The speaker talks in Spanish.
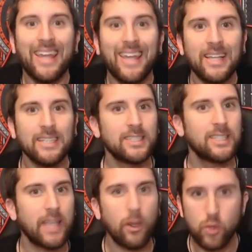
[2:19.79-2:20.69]
y
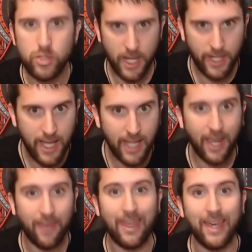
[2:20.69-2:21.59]
si te
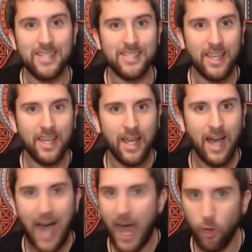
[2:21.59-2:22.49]
gustaría que dijese
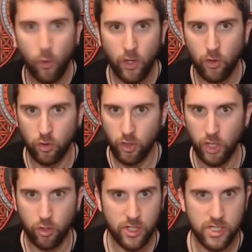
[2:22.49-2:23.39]
algo en
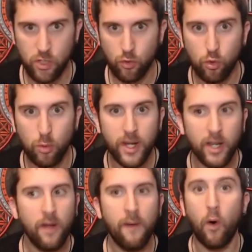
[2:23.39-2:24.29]
concreto de ese youtuber